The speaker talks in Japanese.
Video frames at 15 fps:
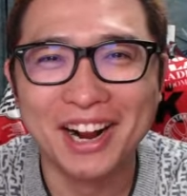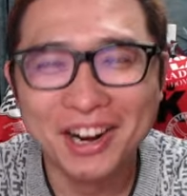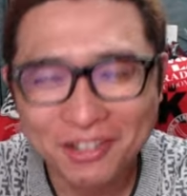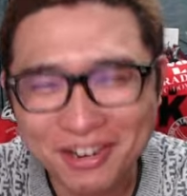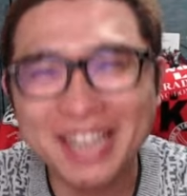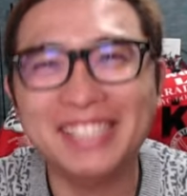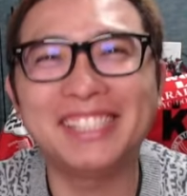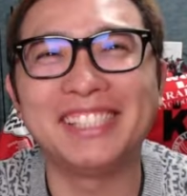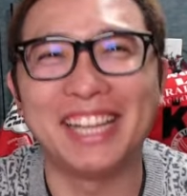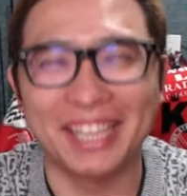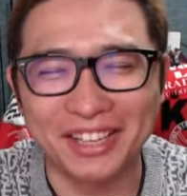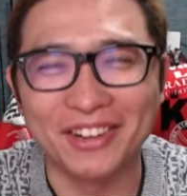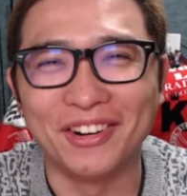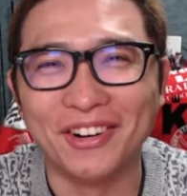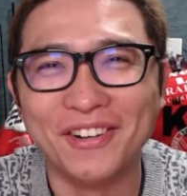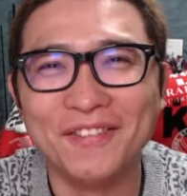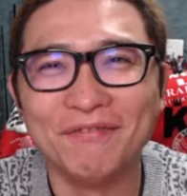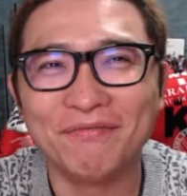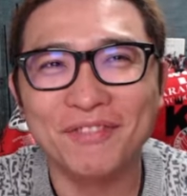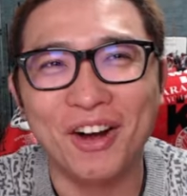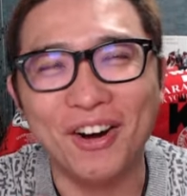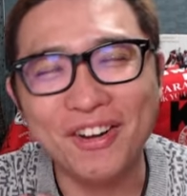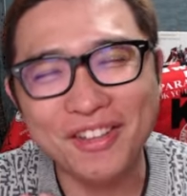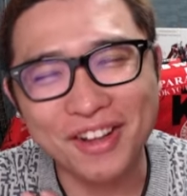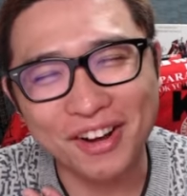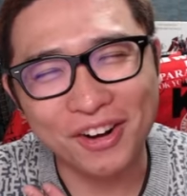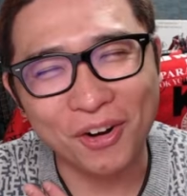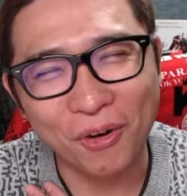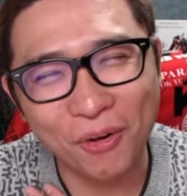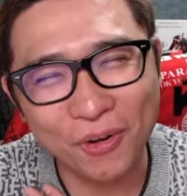嬉しいねんけど、あれなん
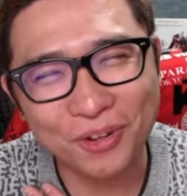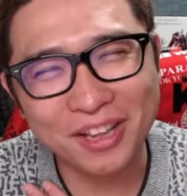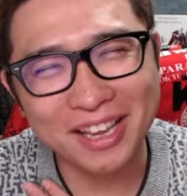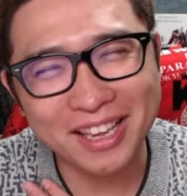かホールで